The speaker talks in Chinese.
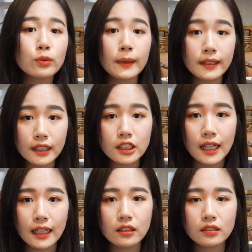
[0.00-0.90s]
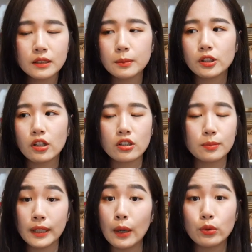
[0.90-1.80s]
洲本地产的，基本上是
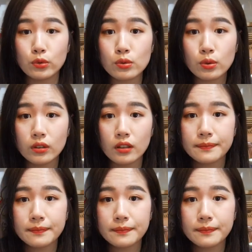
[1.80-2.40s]
不太会出错的。